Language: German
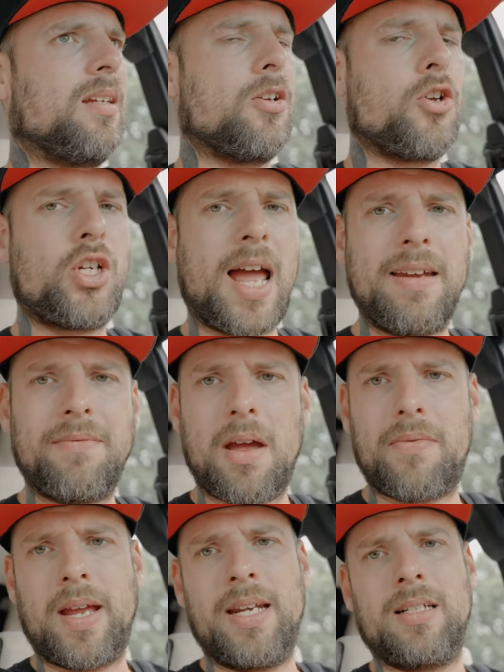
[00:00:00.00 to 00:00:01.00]
Äh,
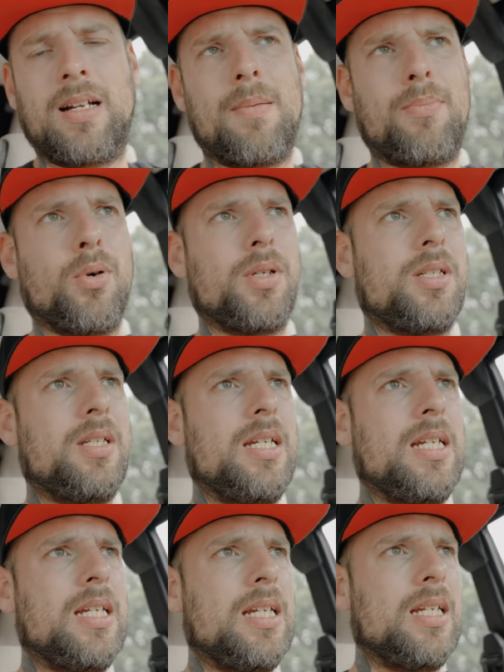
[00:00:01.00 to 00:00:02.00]
Scheinwerfer hinten kaputt,
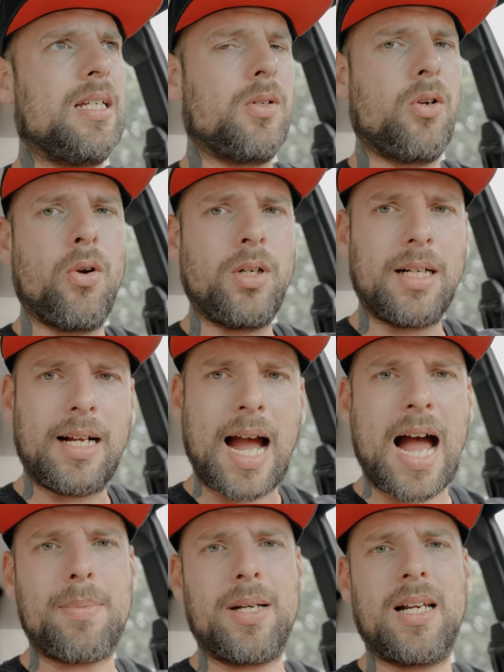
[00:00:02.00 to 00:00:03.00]
die irgendein
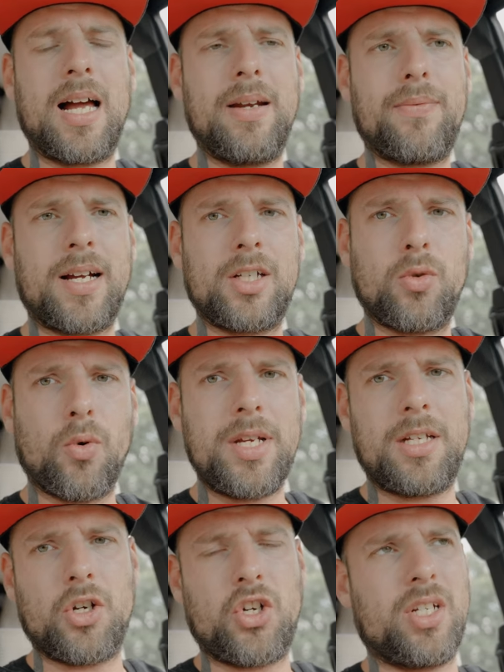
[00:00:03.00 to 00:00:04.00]
Kabel einfach
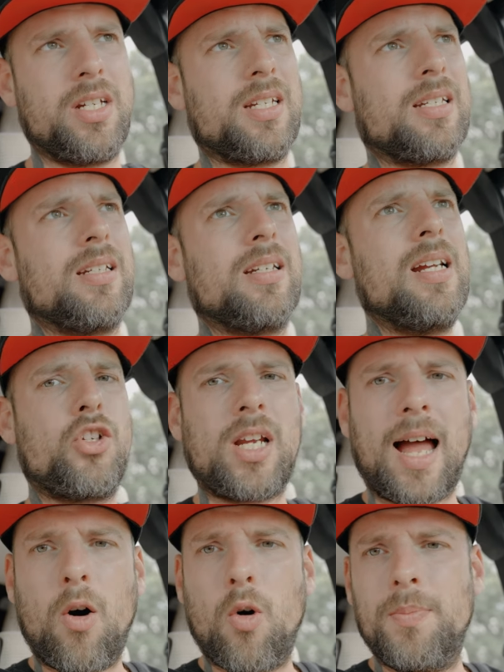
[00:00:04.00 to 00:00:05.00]
durchgeschnitten,
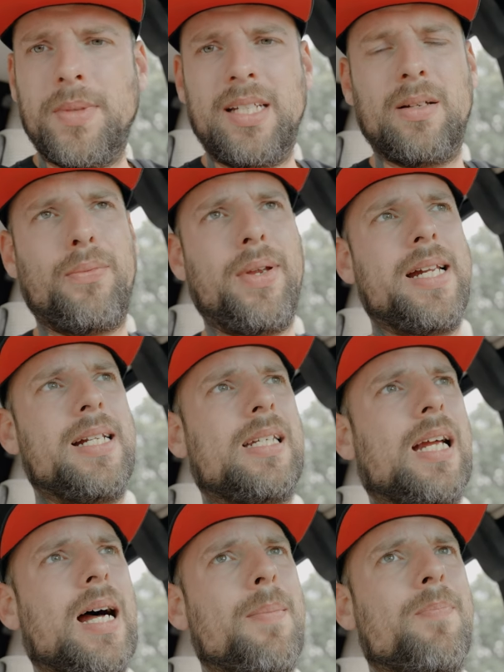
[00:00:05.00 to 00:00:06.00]
Schrauben, die
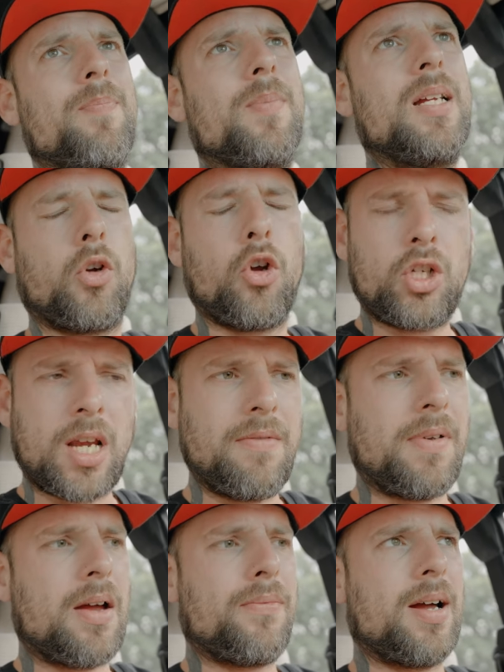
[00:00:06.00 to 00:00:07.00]
gefehlt haben,
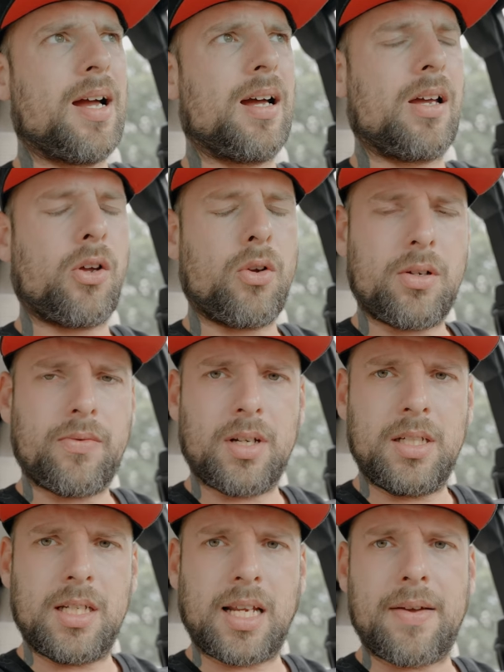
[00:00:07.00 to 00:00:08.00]
Rückscheinwerfer, Rück,
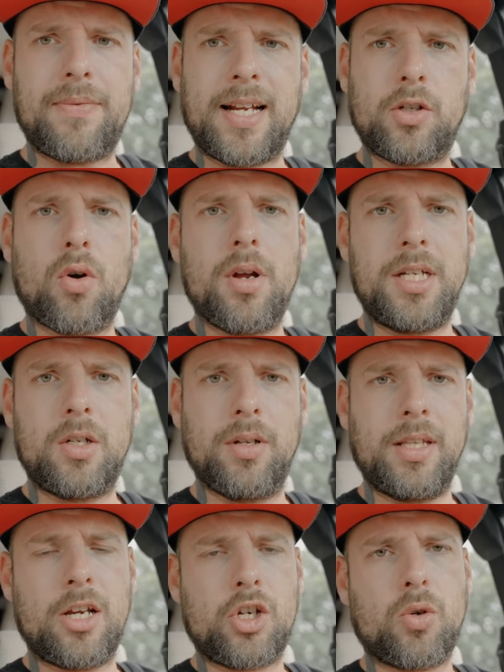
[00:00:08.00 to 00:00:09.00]
diese Reflektoren, die du
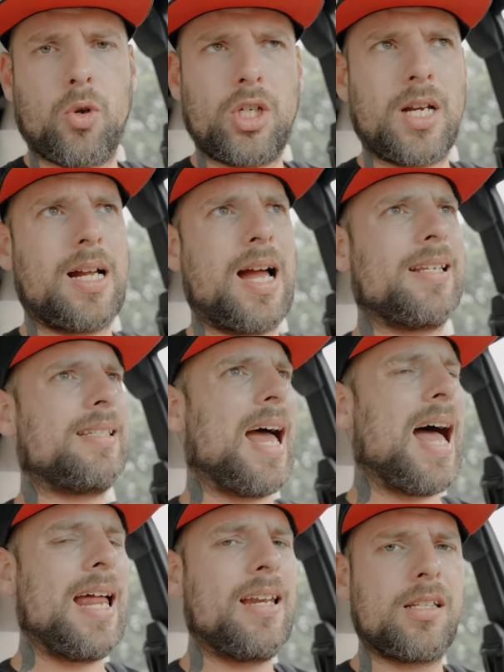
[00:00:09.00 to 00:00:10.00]
hinten in der Stoßstange hast,
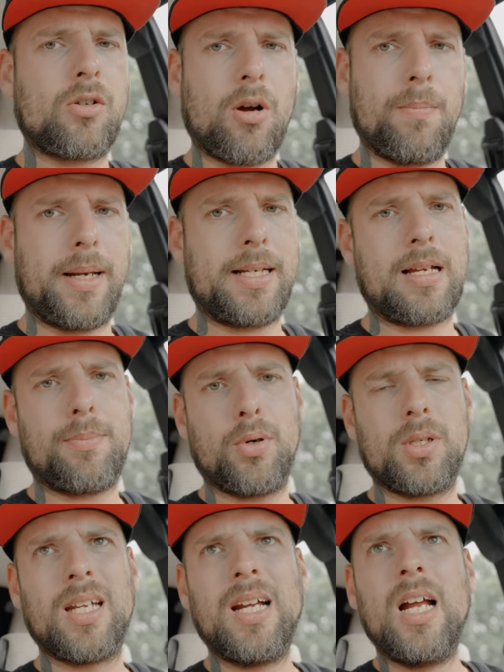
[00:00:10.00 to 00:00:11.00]
alles komplett
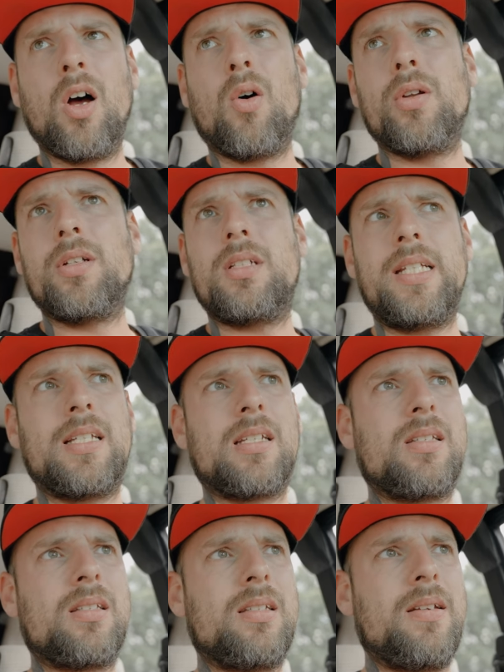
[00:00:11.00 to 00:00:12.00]
kaputt. Und
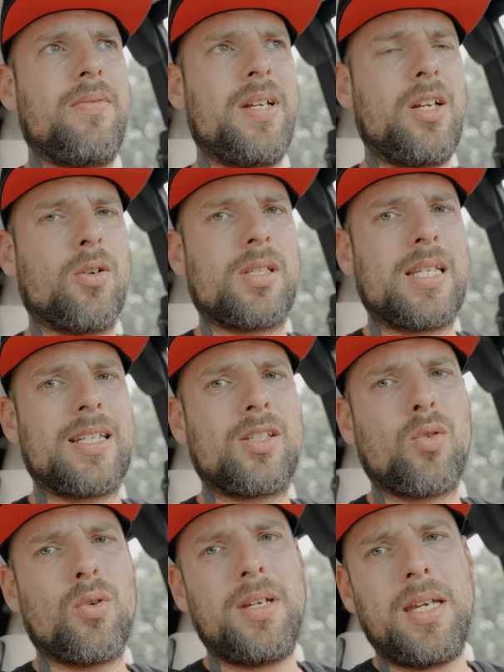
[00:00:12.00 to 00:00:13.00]
dieses, die Videos sind
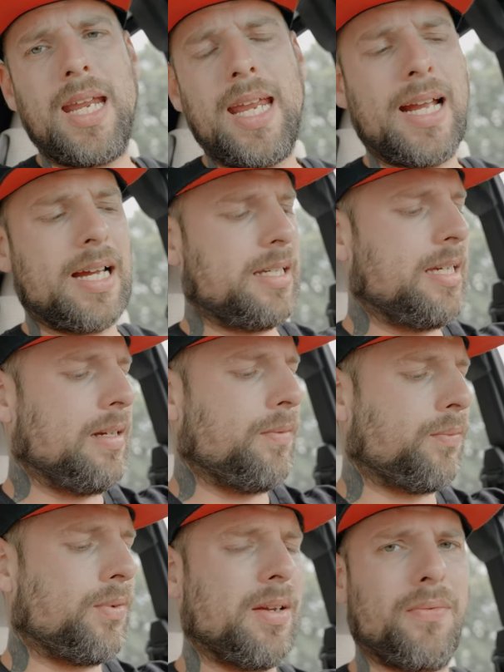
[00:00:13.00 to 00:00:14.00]
so
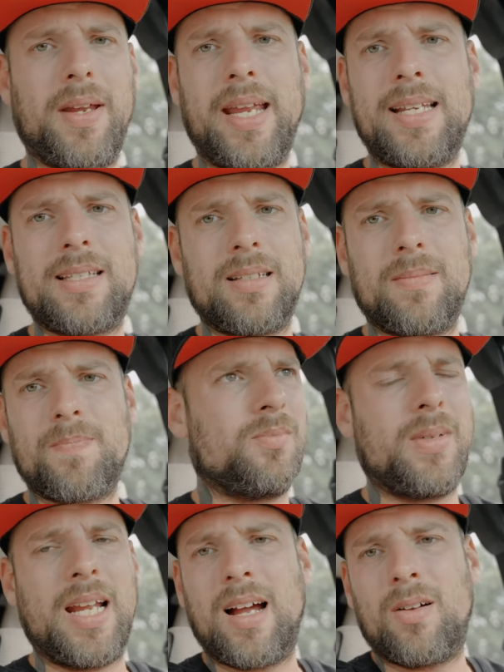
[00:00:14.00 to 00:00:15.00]
negativ gewesen.
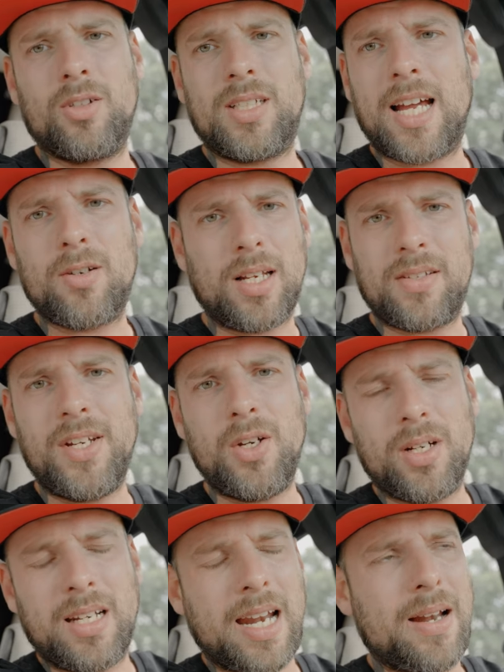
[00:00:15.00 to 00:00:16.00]
Ja, und da du das Video
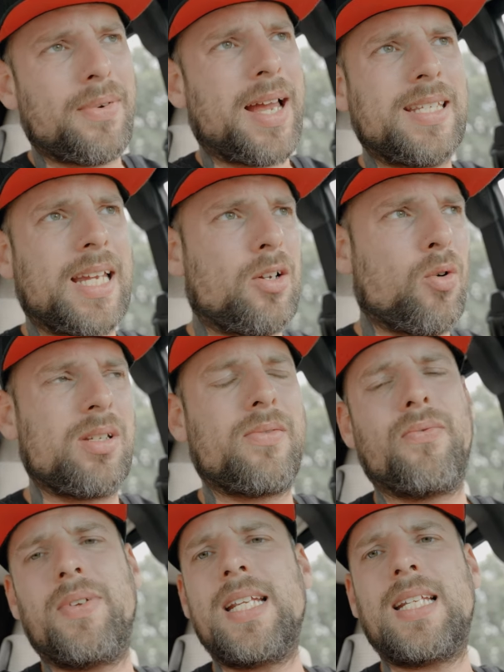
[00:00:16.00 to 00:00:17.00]
in deiner Freizeit guckst,
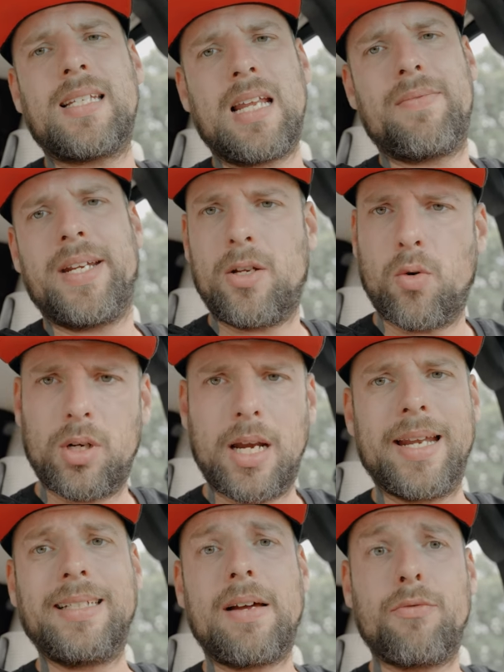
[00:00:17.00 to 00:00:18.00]
will ich das einfach nicht
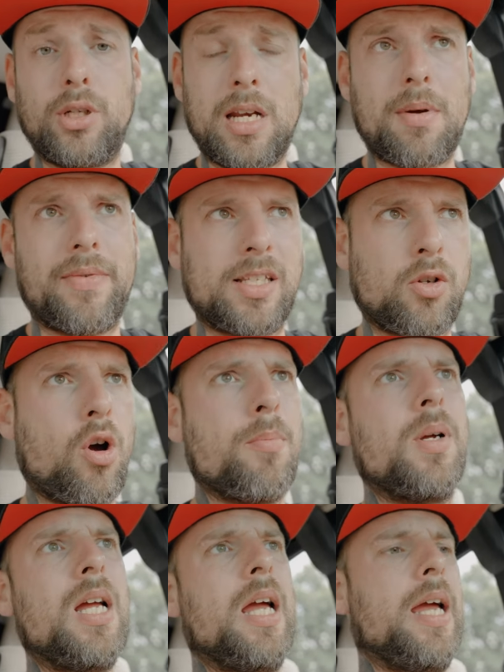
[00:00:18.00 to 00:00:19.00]
hochladen. Da wird aber was
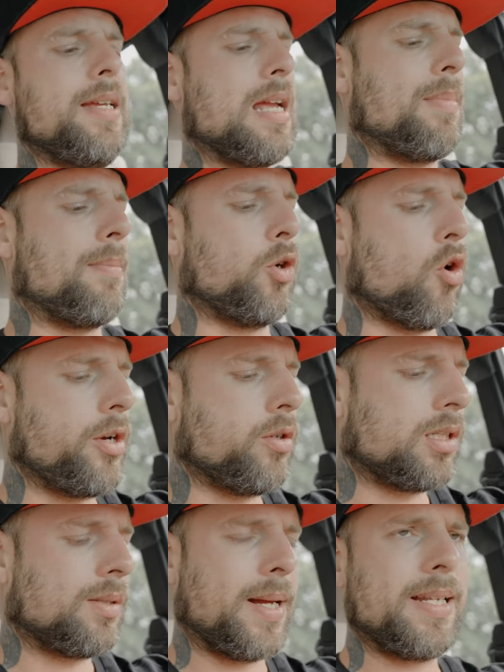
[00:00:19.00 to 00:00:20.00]
kommen. Ich habe am
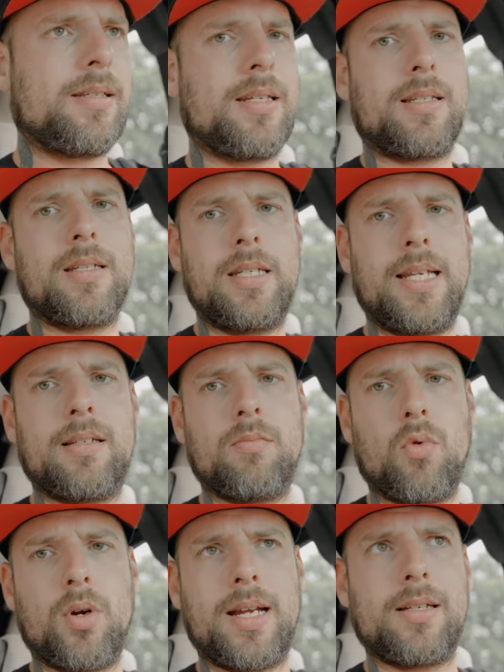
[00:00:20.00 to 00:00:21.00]
29. diesen
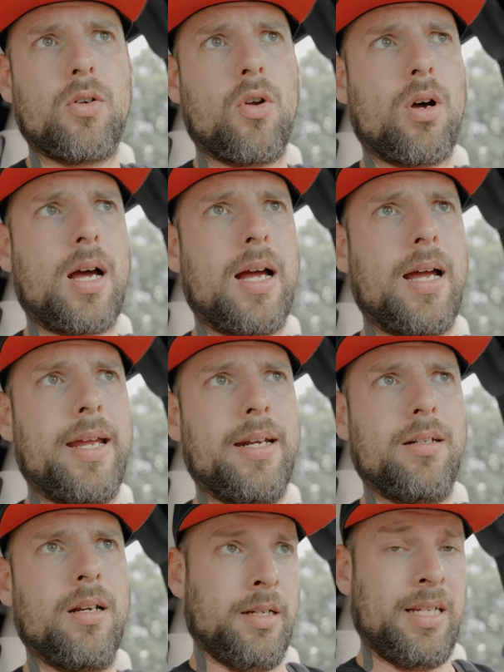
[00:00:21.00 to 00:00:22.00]
Monat noch
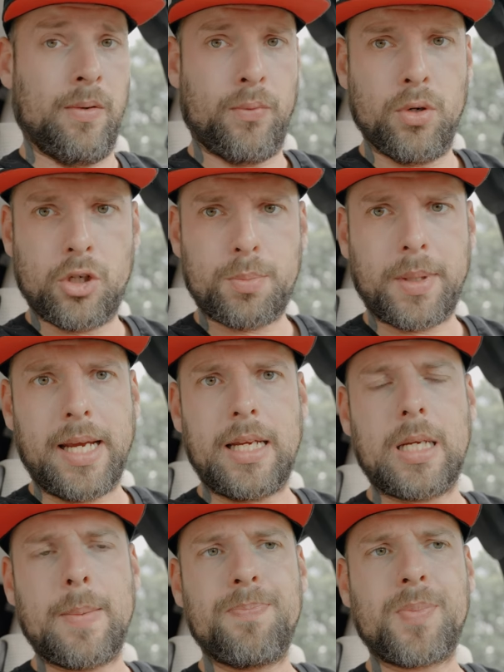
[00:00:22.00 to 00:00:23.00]
ein äh,
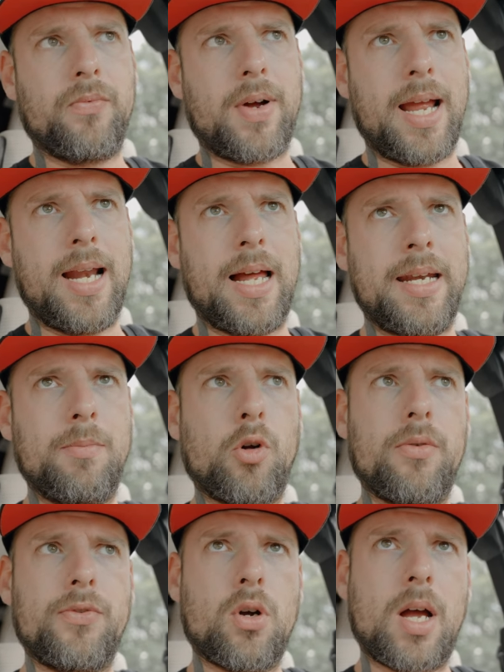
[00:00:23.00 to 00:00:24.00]
Telefongespräch, weil an dem
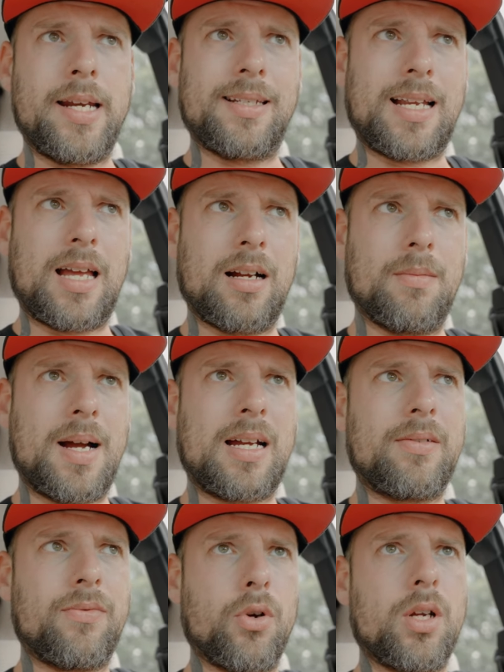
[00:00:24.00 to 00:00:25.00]
Golf noch eine Sache gemacht
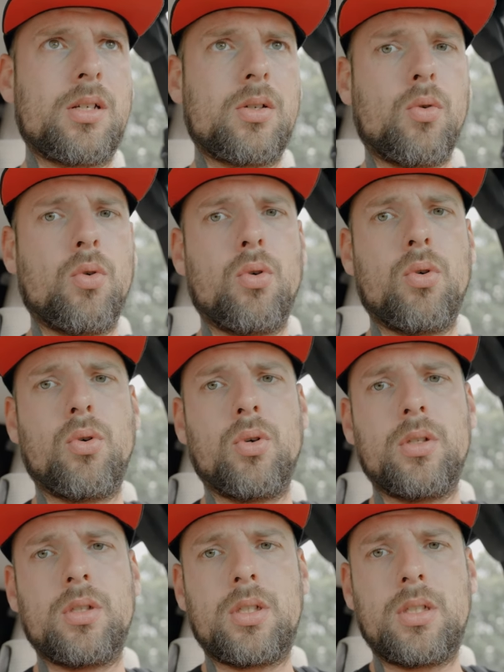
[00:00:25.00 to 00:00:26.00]
gemacht wird
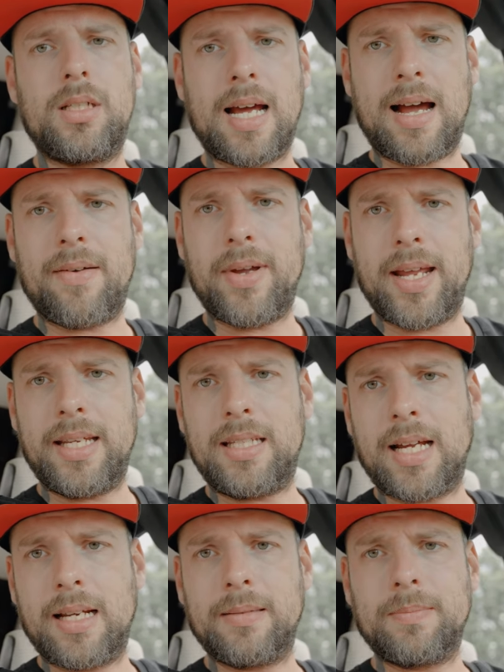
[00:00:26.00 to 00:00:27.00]
und da werde ich
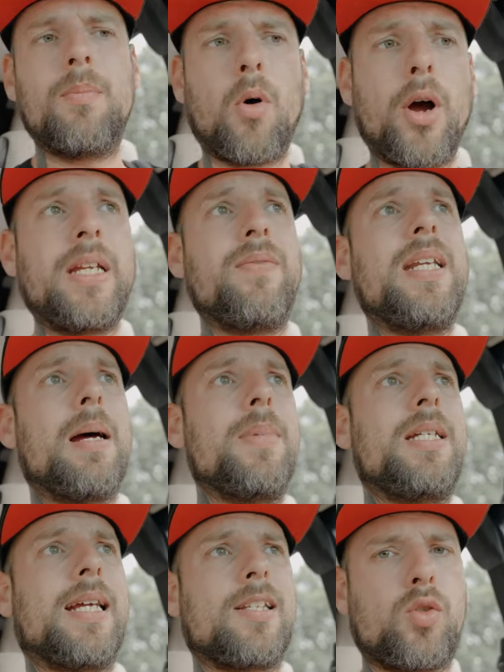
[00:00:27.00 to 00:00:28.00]
dann euch wieder
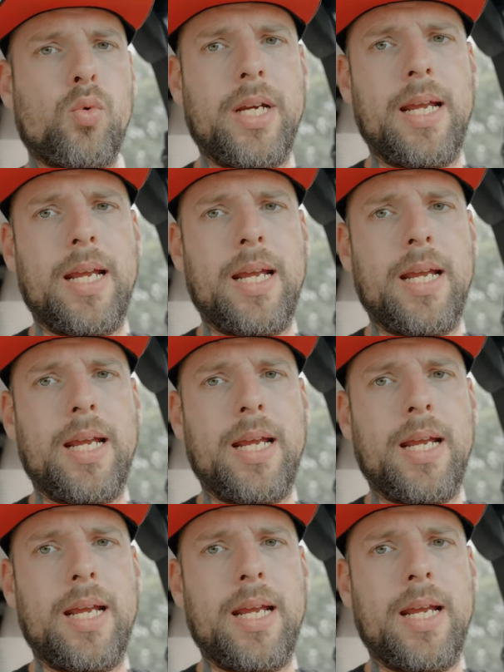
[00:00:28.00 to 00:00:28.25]
mit dazu